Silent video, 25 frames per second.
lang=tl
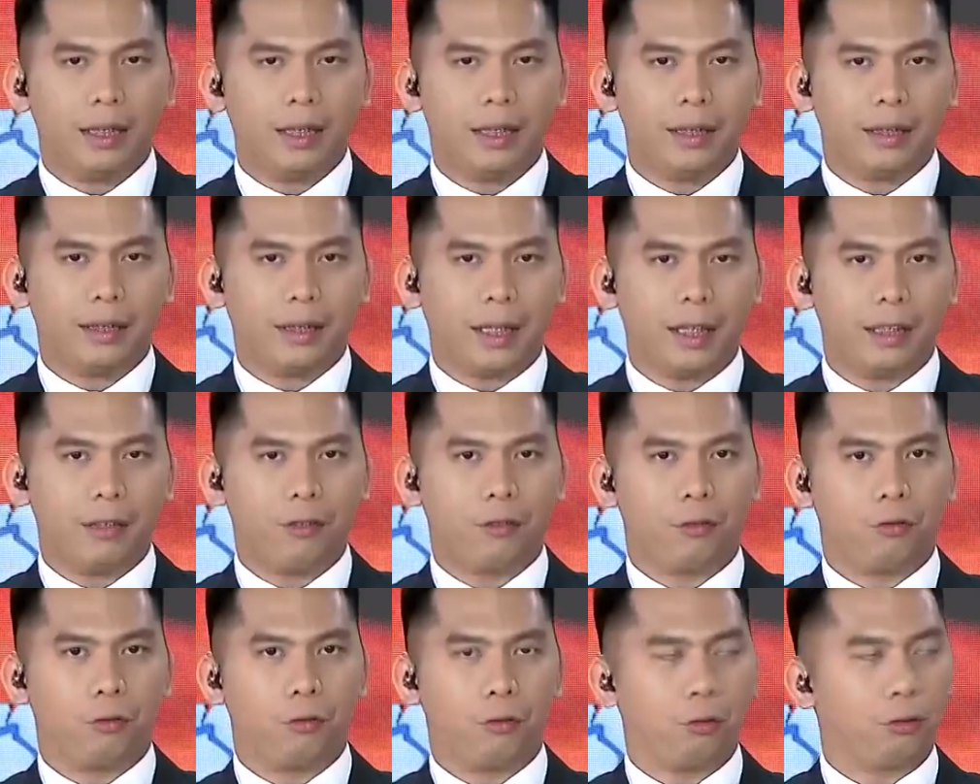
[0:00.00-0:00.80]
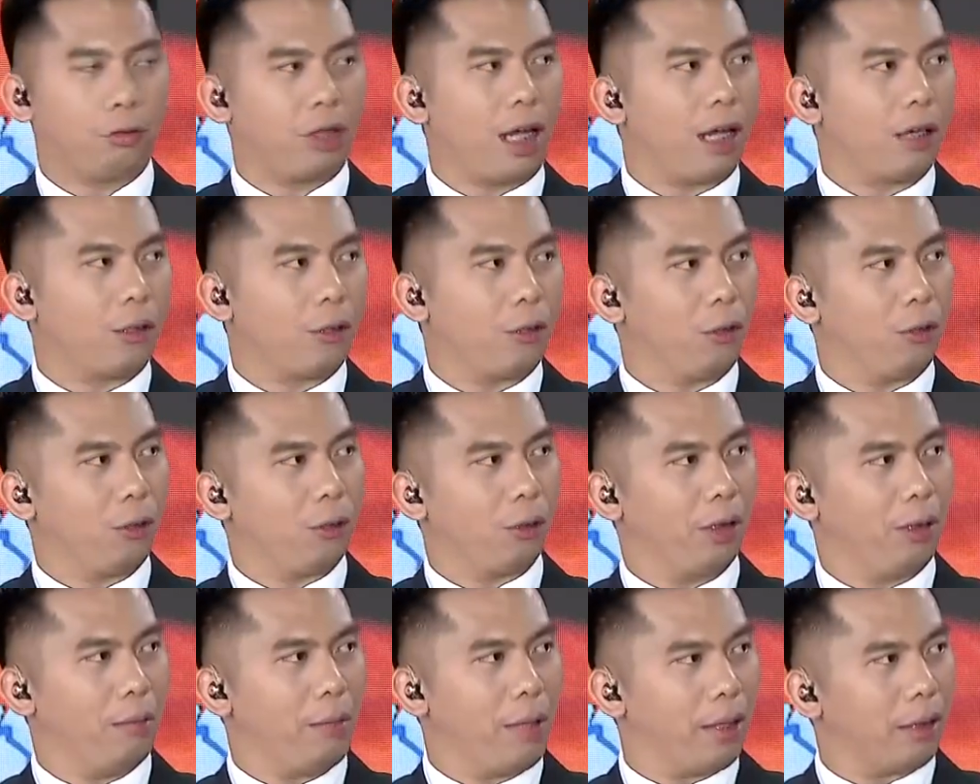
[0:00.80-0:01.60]
it takes two to tango,
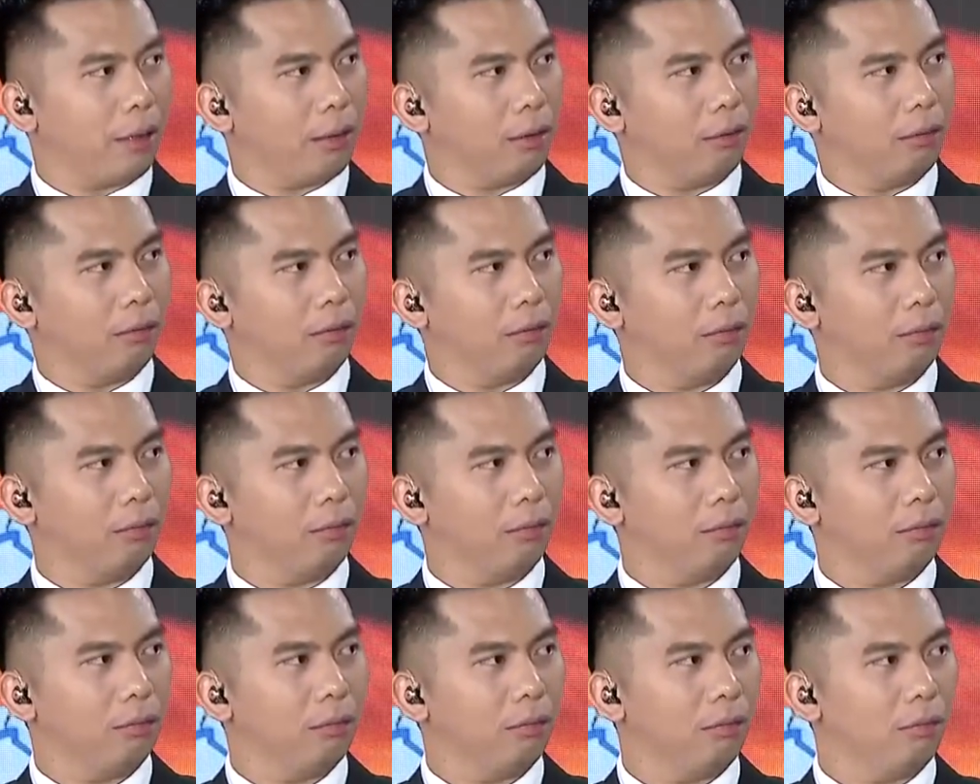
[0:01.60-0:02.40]
Kuya Mark. Hindi naman